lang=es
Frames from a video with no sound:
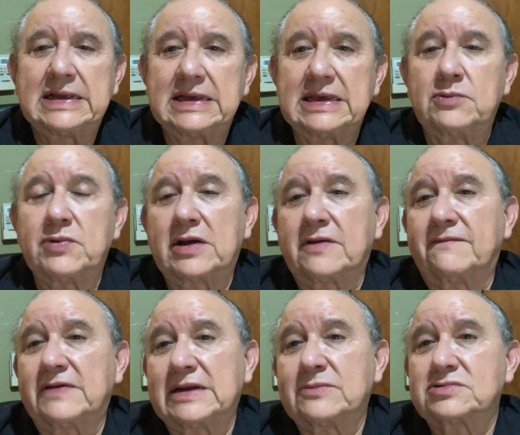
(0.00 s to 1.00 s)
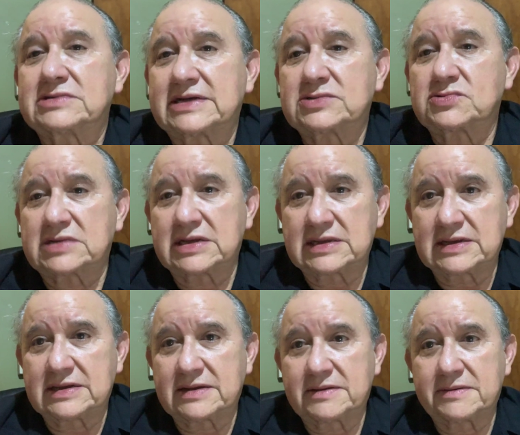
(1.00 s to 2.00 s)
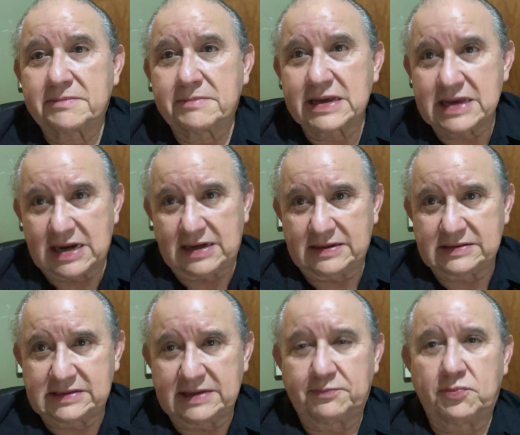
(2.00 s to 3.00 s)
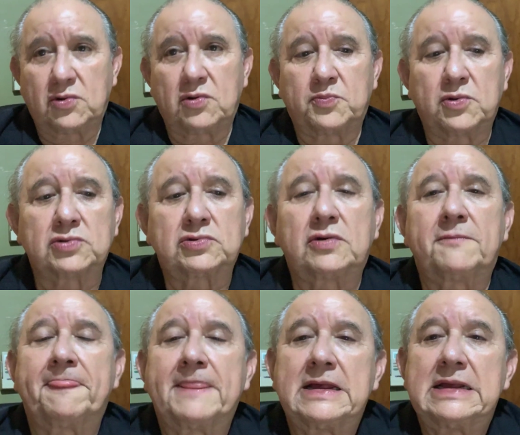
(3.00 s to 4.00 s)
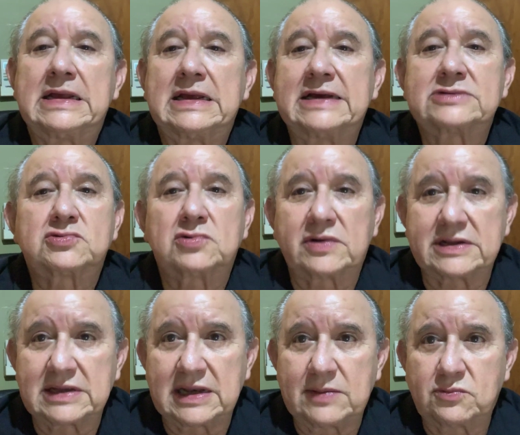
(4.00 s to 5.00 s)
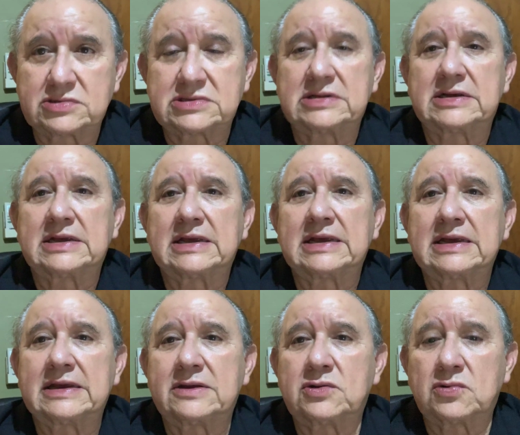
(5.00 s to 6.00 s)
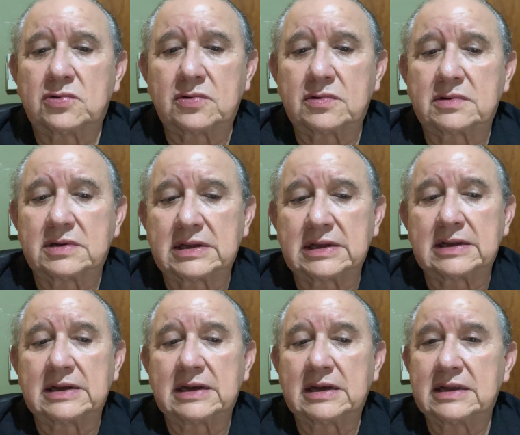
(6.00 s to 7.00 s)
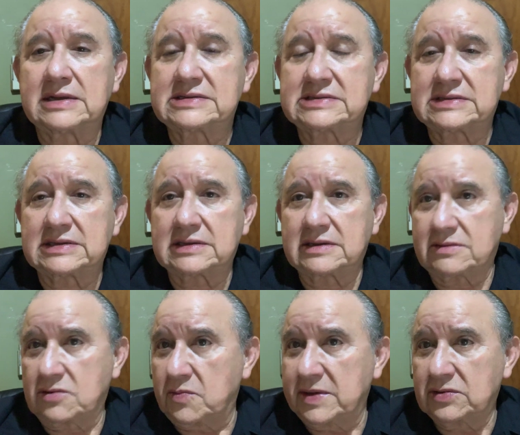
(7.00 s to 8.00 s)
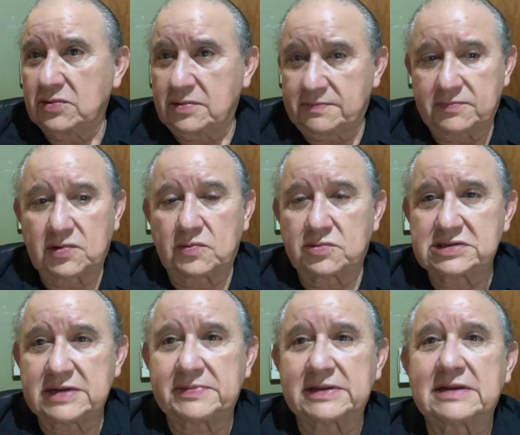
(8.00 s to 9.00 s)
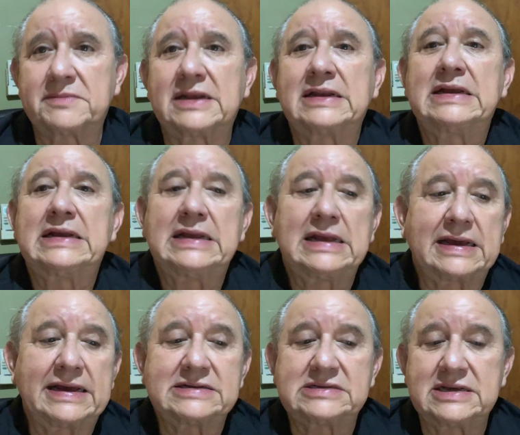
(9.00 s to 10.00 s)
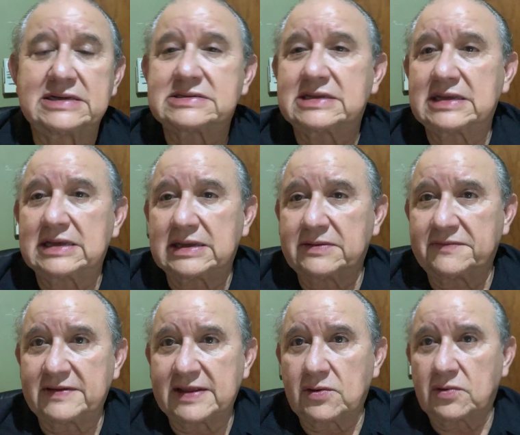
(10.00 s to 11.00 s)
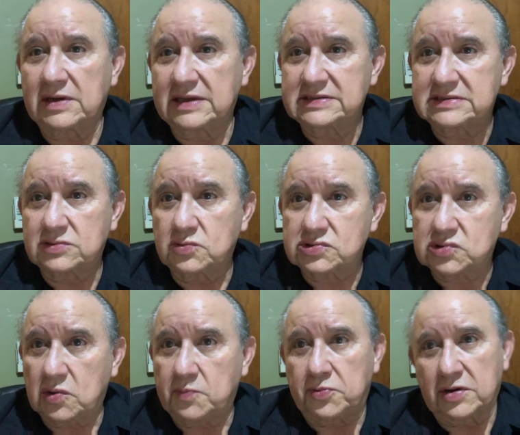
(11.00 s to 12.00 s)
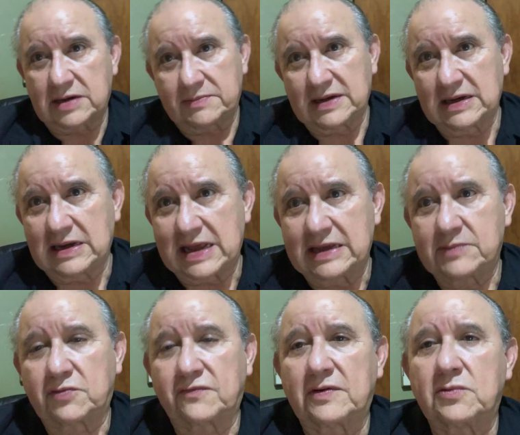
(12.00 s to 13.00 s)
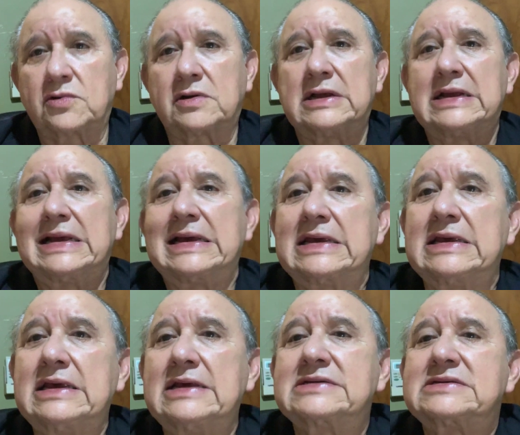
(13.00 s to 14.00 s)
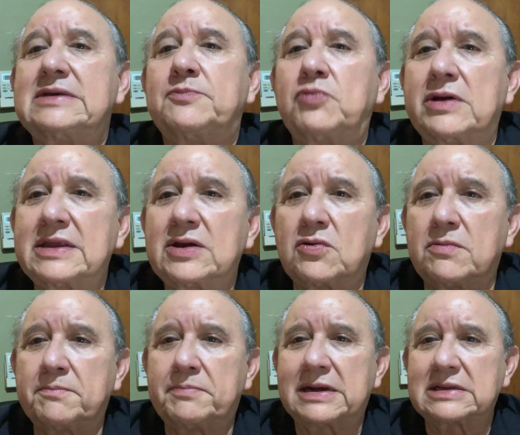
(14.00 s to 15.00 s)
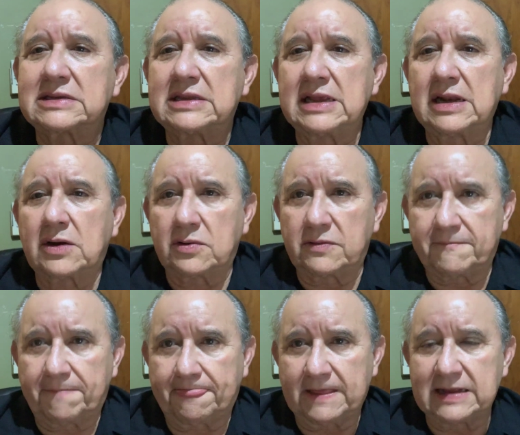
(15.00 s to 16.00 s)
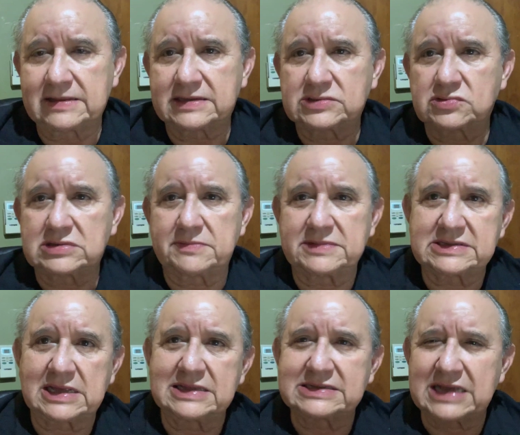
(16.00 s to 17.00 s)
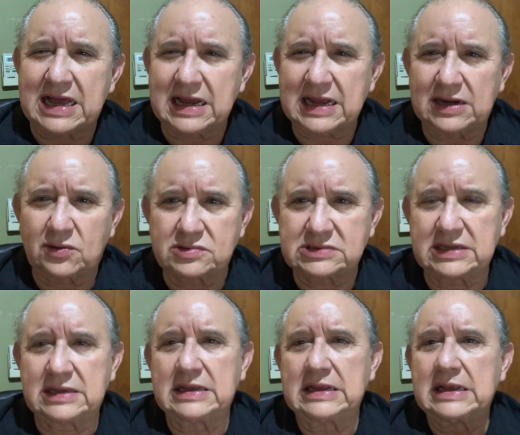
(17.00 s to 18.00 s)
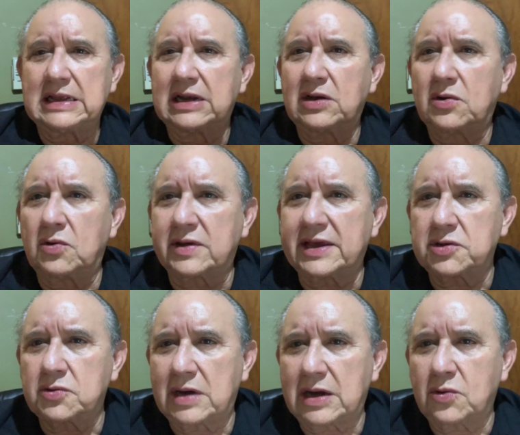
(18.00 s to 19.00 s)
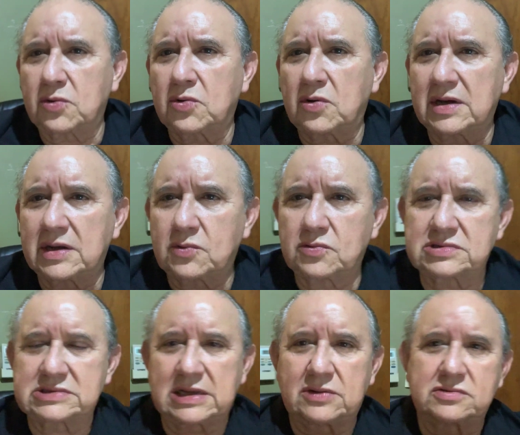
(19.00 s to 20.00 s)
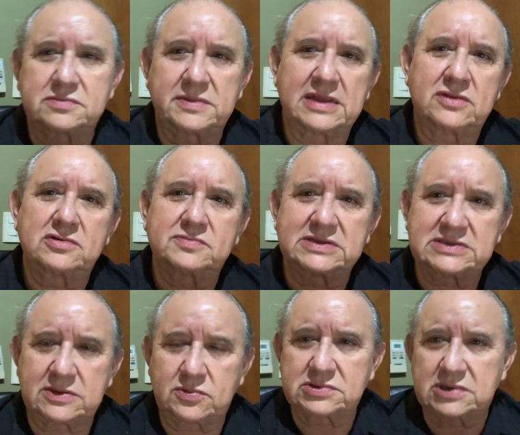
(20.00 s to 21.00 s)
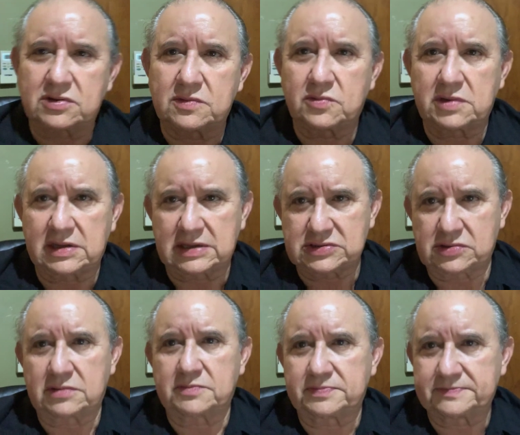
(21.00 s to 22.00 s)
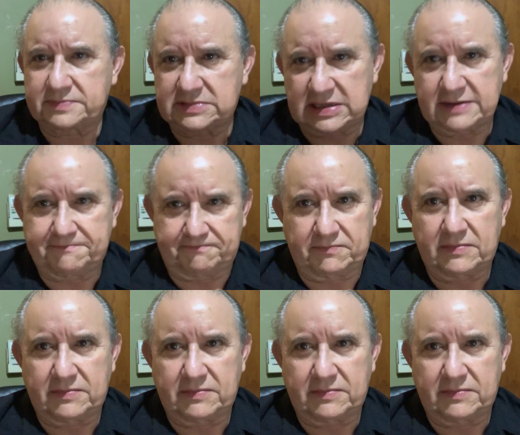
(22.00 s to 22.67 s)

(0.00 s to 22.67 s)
Y bueno, veremos qué sucede mañana. ¿sí? Por lo pronto, eso es lo que tenemos. Eh, yo eh, les eh, comento, como siempre también, que si este video les gustó, pónganme el like, por favor. Y si pueden compartirlo entre sus amistades, háganlo, ¿sí? Lo que yo hago no le gusta a los medios masivos de comunicación, ¿sí?